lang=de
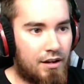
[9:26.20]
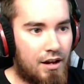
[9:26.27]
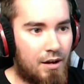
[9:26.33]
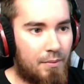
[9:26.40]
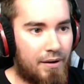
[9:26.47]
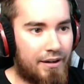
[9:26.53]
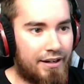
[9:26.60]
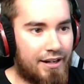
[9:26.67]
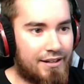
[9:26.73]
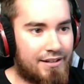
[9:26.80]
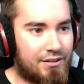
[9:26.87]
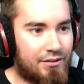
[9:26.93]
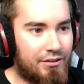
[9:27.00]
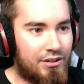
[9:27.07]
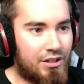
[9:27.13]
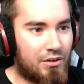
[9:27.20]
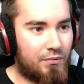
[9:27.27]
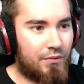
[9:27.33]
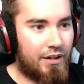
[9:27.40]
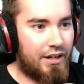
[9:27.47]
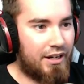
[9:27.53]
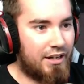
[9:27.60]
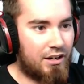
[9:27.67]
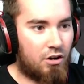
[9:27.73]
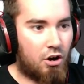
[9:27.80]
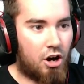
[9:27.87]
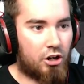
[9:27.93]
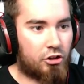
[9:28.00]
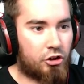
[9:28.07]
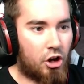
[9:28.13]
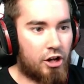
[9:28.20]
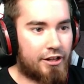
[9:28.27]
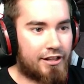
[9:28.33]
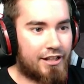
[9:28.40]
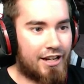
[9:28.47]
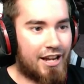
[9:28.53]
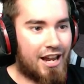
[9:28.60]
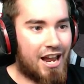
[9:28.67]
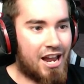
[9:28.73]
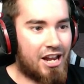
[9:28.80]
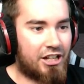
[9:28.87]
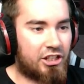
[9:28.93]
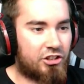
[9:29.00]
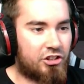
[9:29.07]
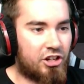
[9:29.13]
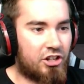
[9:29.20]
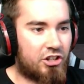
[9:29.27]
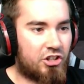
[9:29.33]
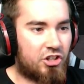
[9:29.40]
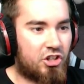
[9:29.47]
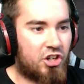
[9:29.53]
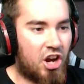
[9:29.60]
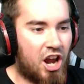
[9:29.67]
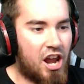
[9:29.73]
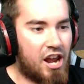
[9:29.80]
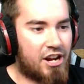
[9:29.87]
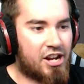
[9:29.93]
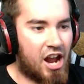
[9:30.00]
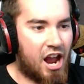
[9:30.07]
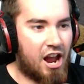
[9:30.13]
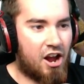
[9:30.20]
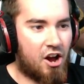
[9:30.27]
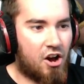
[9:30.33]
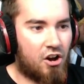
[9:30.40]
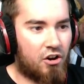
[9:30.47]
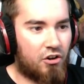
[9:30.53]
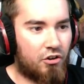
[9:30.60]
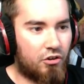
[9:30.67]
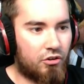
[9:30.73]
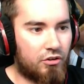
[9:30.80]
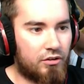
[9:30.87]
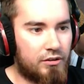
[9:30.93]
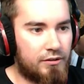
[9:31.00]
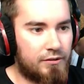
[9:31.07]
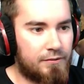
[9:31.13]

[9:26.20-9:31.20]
Aber jetzt so irgendwie... Oh, göttlich, der TKO.